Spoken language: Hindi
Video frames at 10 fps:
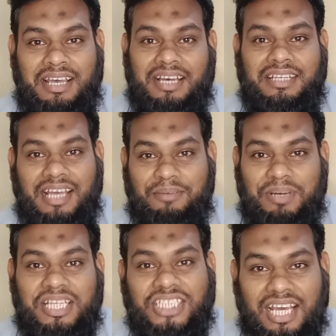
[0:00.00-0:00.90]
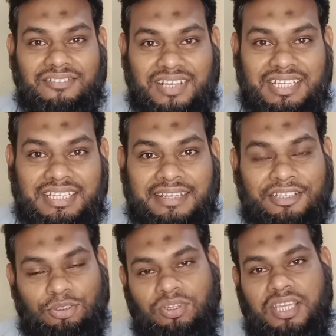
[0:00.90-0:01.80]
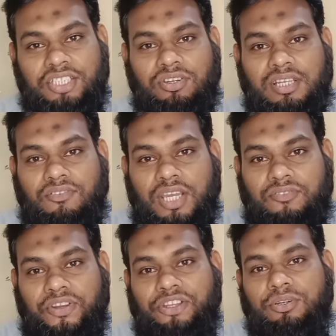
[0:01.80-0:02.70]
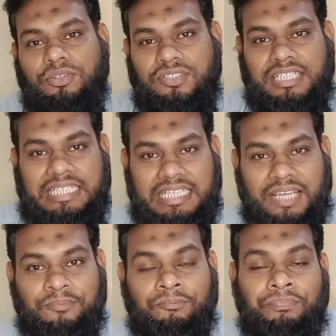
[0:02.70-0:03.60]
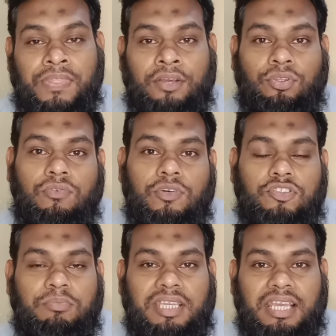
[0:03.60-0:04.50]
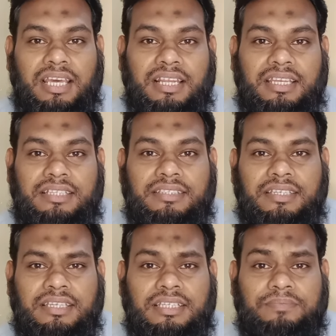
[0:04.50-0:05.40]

अखलाक भाई जाल वाले तो उनकी जो है ना वो एक वीडियो गुजरी ठीक है तो वो उसमें कह रहे थे